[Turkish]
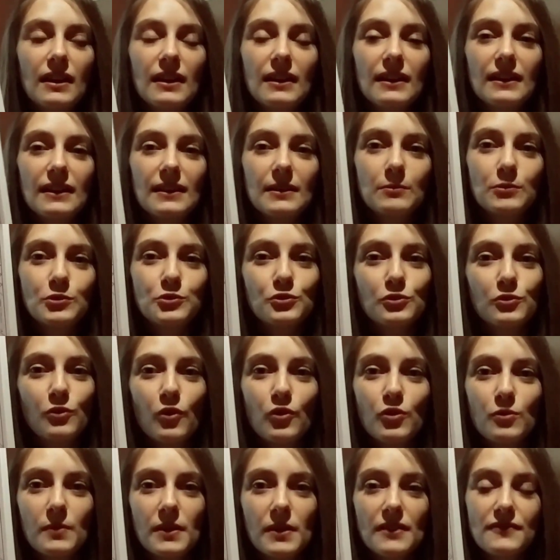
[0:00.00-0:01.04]
e, bir türlü
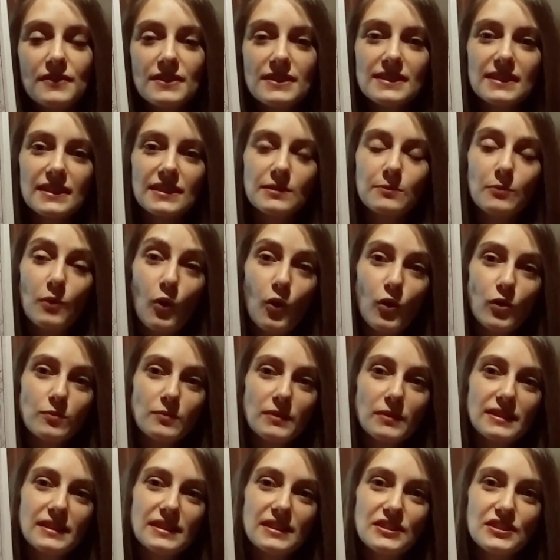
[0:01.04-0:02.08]
okumaya fırsatım
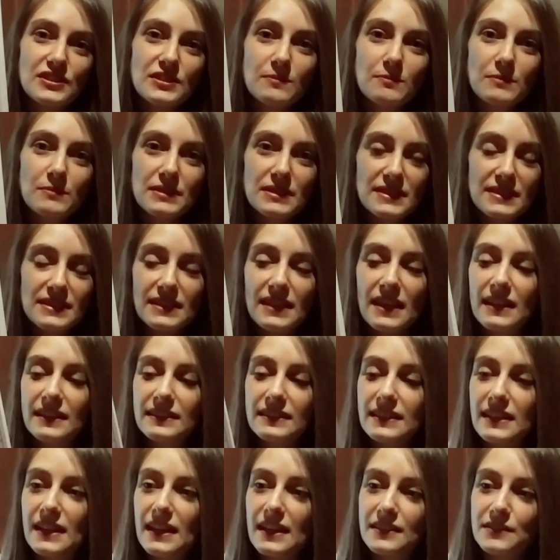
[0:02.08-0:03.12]
olmadığı için birisini
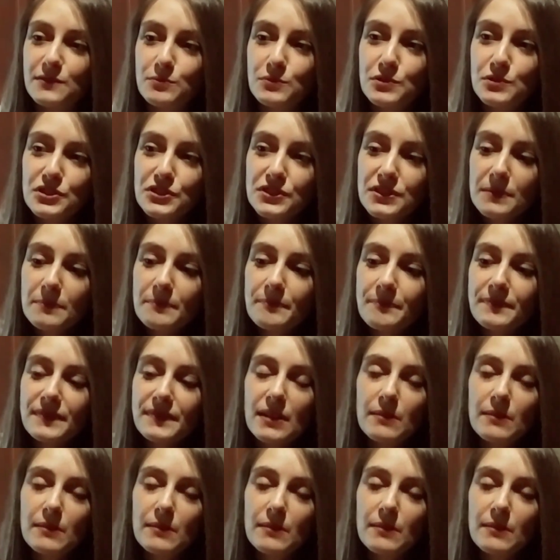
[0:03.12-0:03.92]
hediye etmiştim.